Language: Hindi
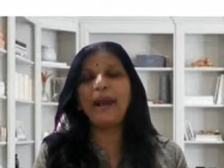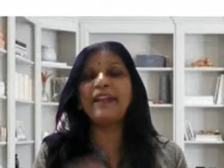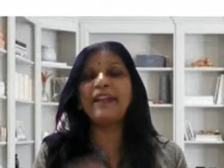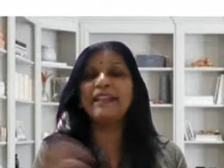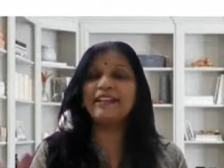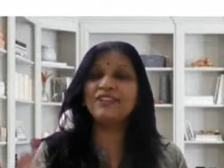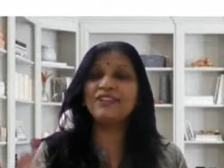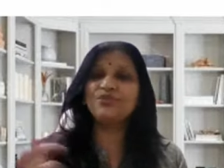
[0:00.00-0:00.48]

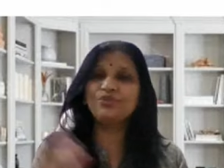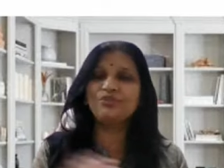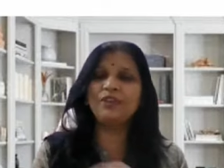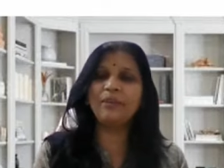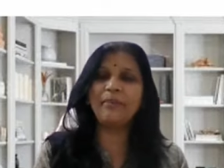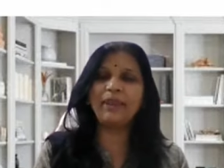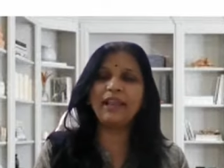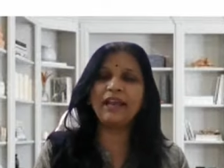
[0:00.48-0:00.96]
पाणिनी
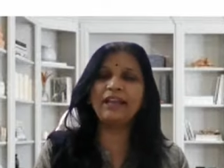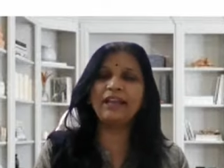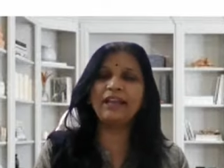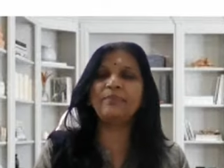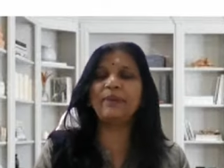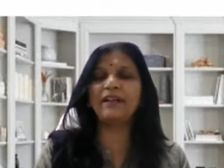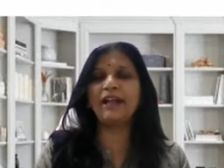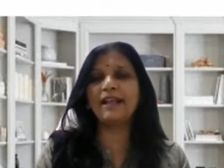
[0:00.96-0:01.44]
सूत्र में
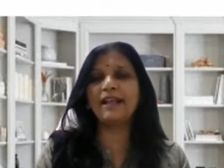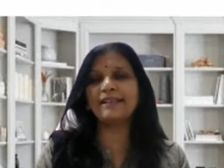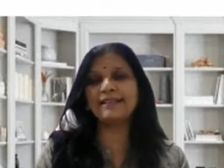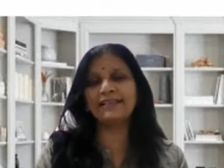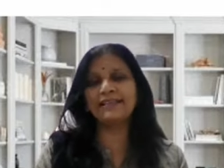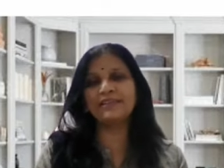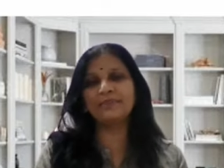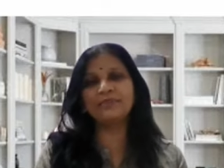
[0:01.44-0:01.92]
अलग प्रकार
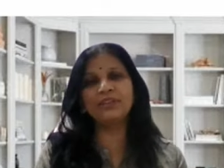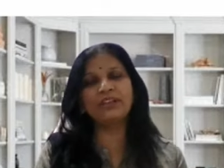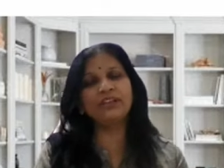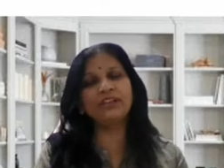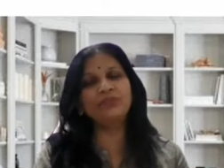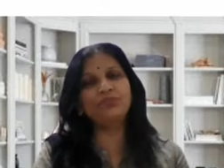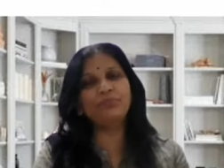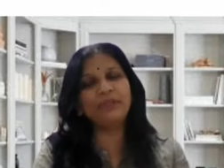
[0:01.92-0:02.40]
से शब्द
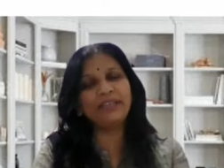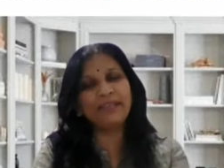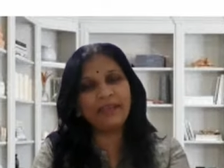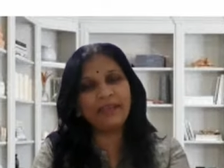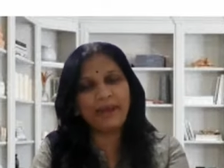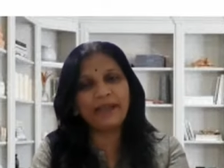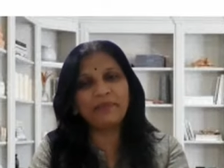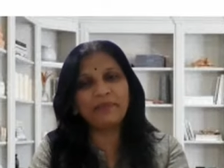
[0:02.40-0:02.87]
उत्पत्ति
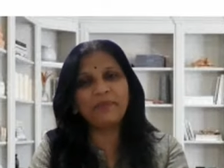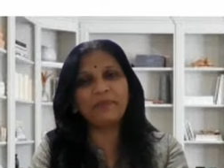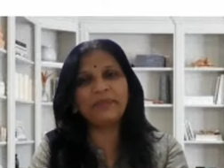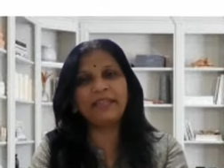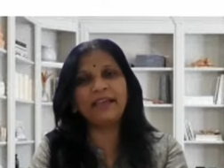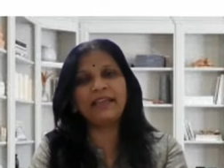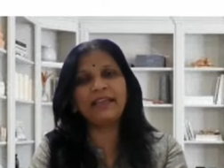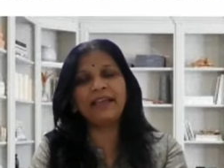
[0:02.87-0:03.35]
के बारे में
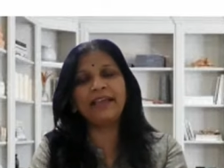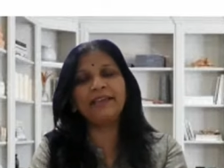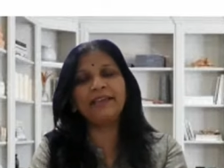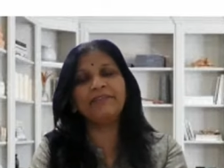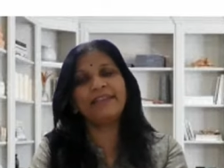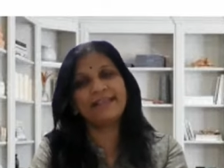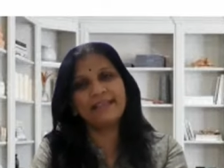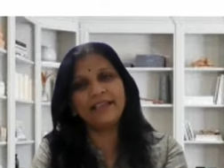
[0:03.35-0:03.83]
बताया है
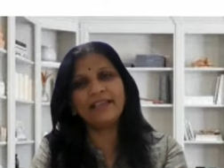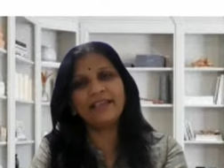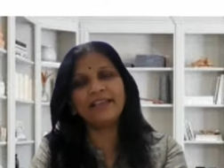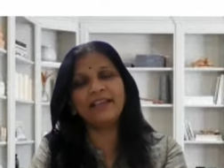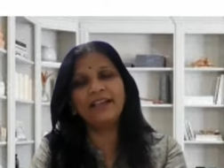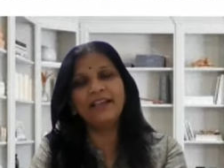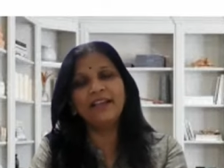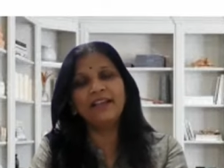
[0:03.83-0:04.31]
वैसे
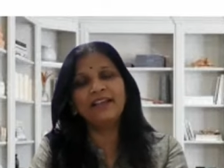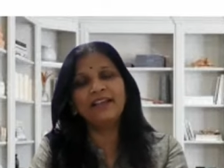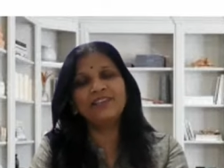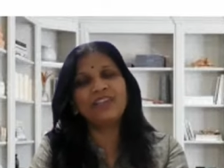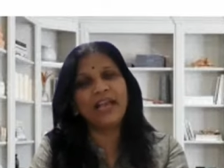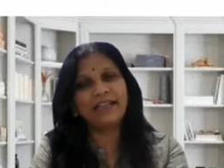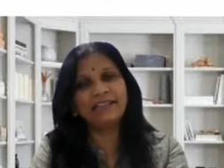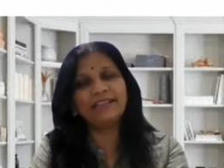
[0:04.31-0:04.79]
ही
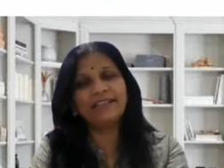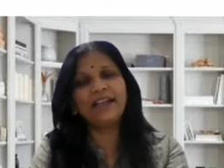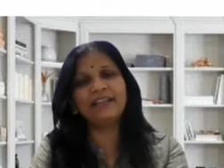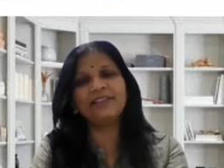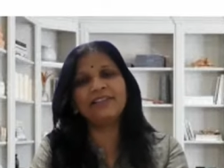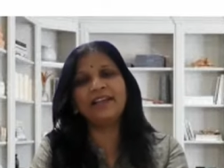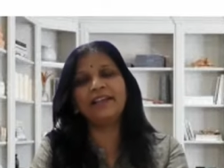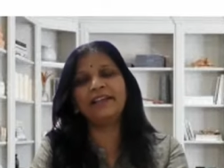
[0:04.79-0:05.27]
शारंगर
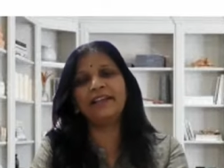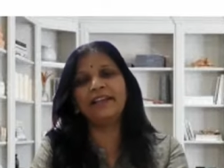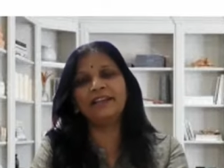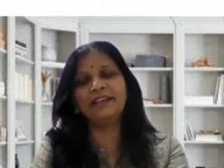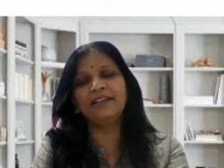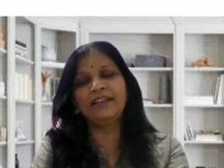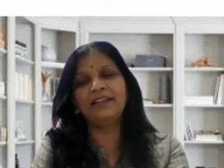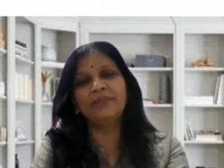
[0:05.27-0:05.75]
आचार्य ने
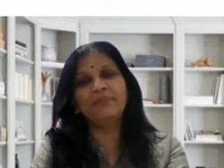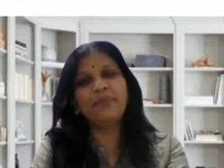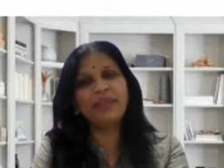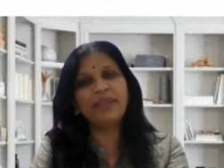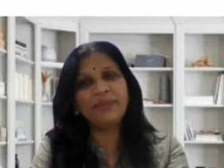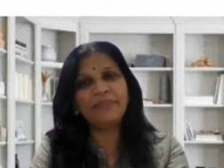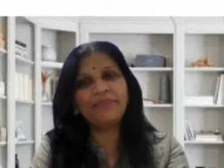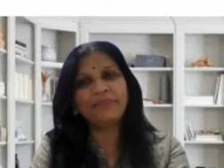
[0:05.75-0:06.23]

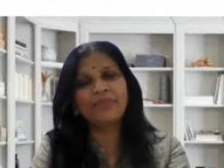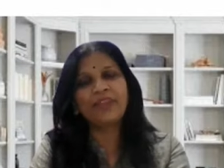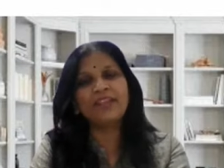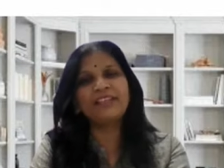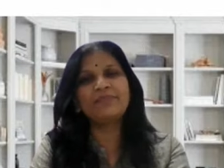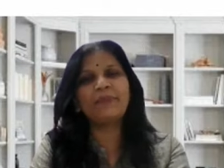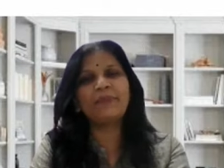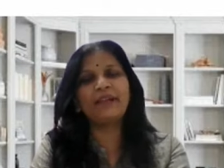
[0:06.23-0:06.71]
भी
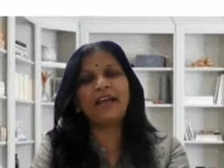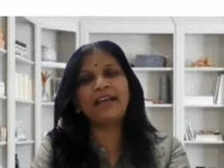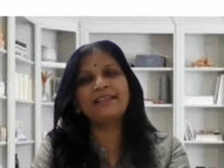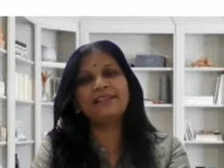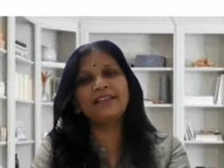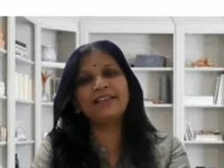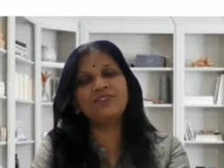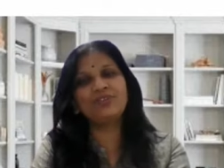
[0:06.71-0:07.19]
इस
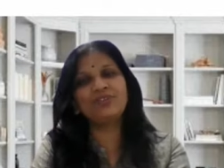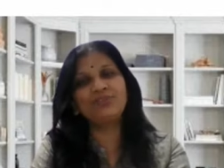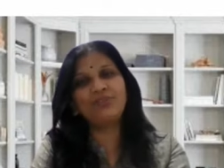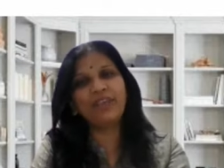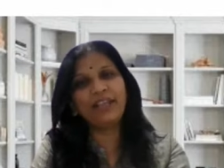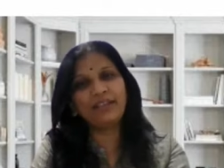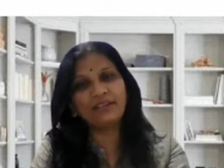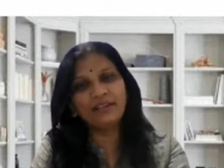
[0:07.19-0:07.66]
प्रकार से जो
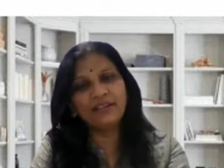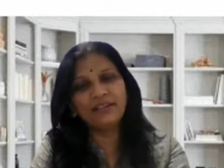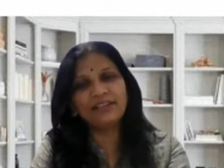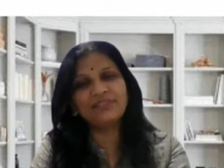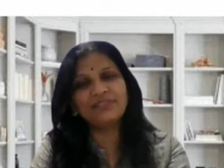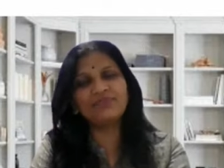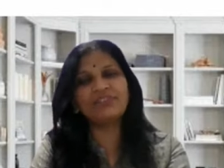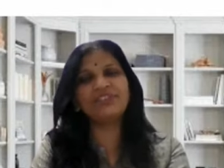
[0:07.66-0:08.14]
एक
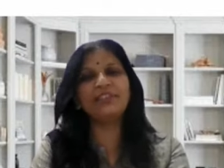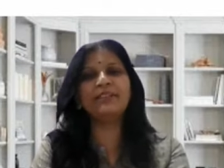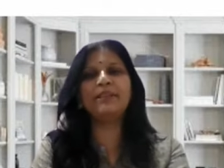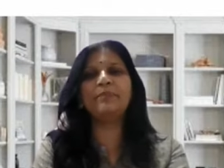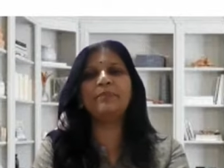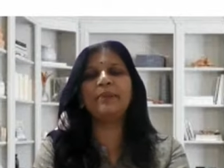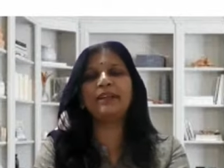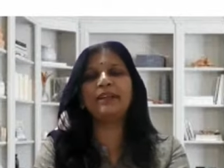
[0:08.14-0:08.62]
श्वसन
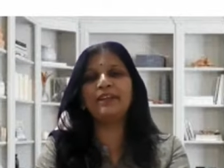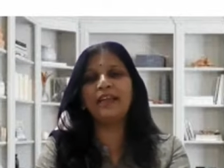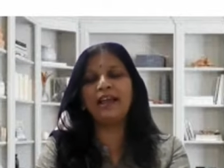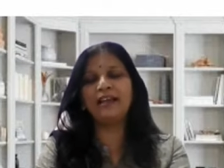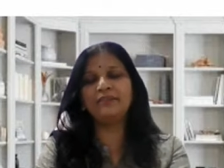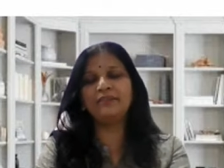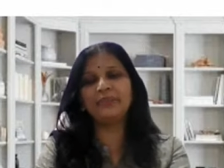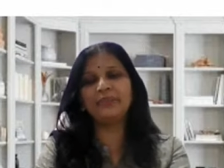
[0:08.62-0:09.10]
की
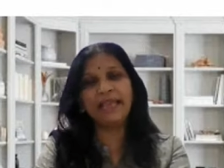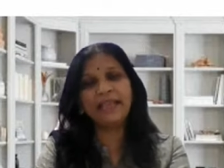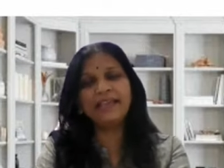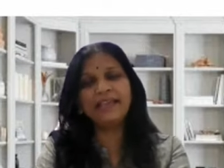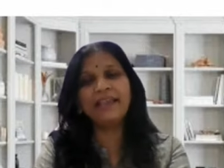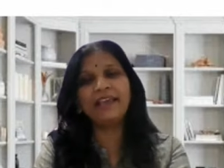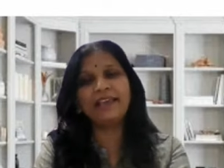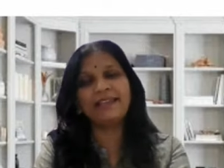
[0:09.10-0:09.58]
प्रक्रिया
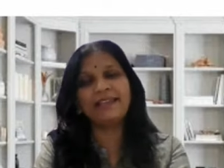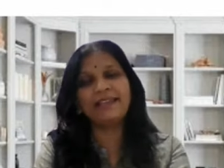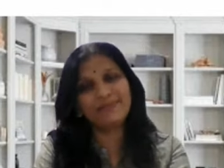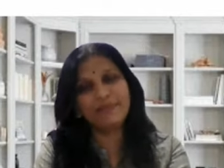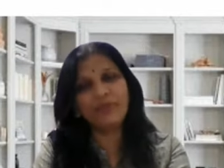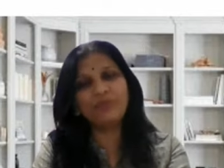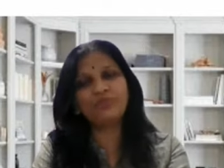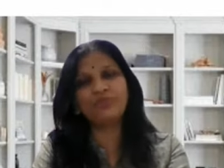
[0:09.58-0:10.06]
बताई है
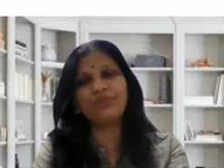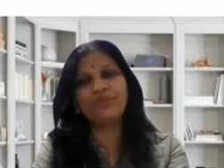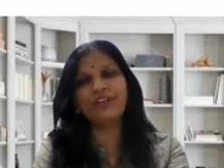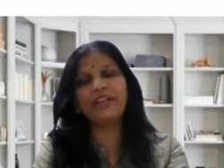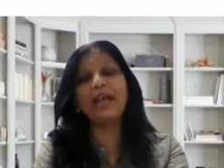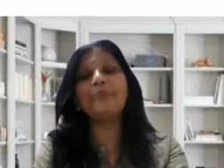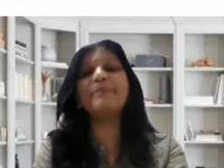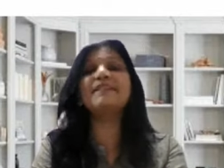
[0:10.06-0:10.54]
इसमें उन्होंने
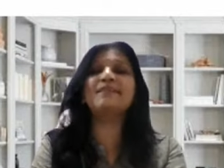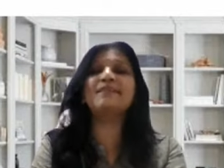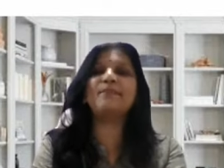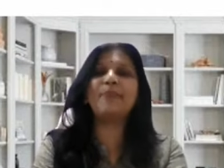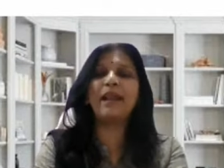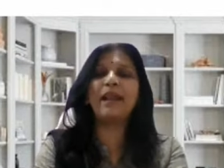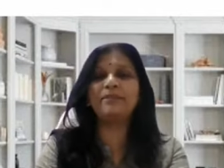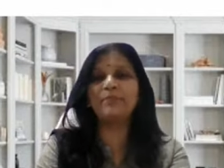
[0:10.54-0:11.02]
नाभिस्थ
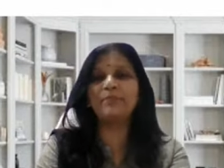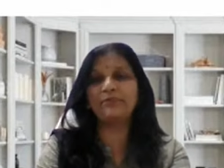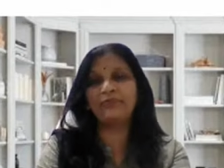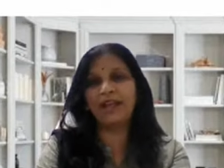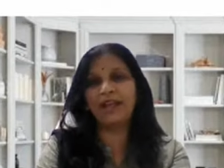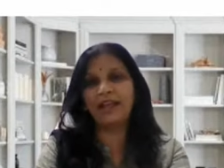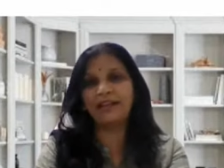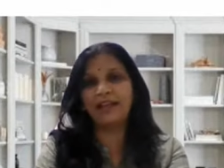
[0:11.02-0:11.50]
प्राण
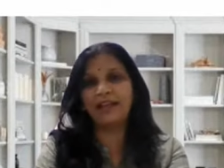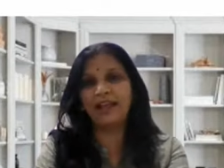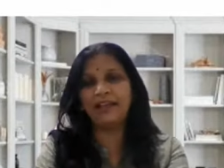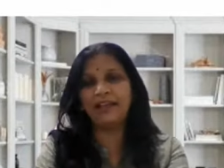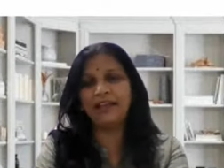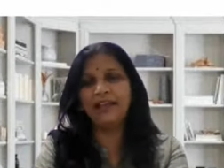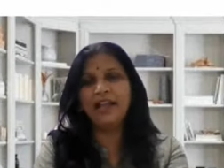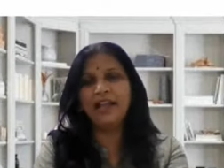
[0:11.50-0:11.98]
बना कहा
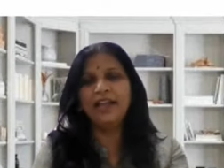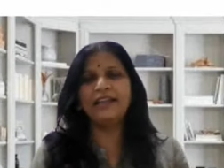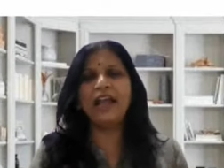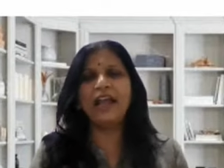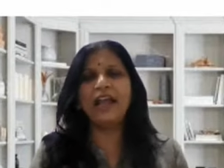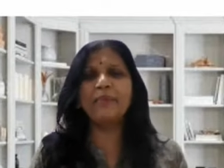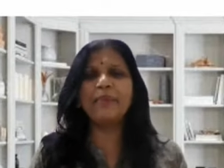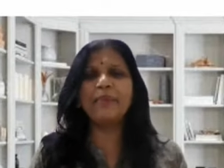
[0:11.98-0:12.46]

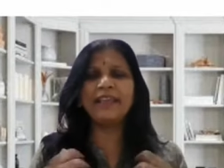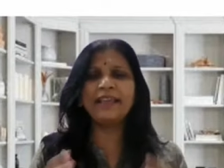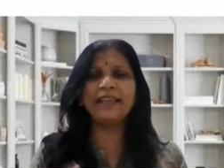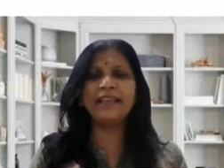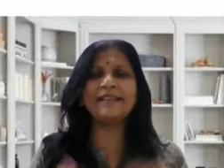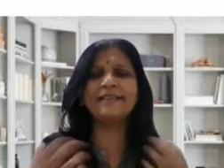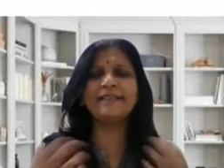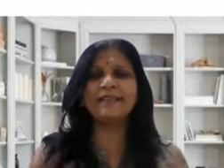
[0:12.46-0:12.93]
है नाभि
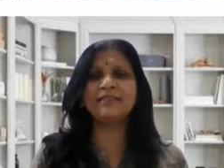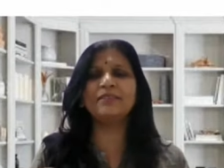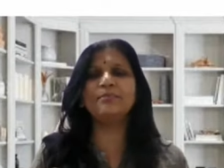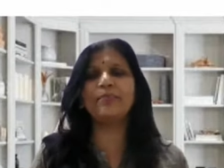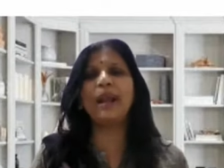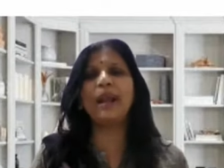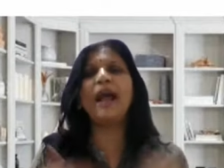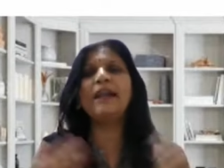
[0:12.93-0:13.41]
के स्थित
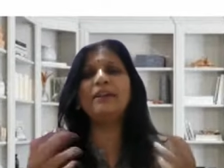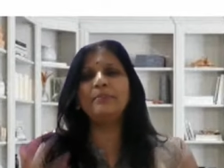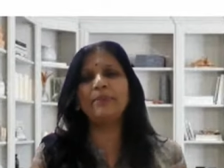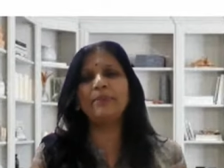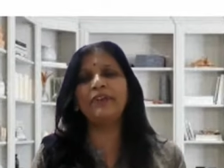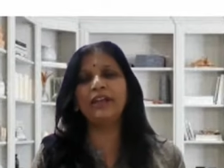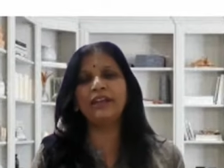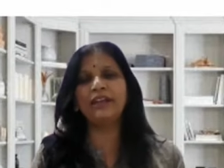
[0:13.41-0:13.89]
प्राण
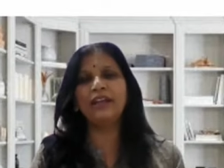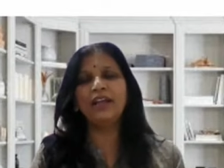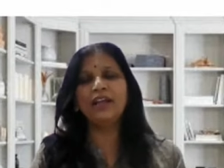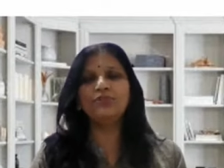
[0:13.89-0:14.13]
पवन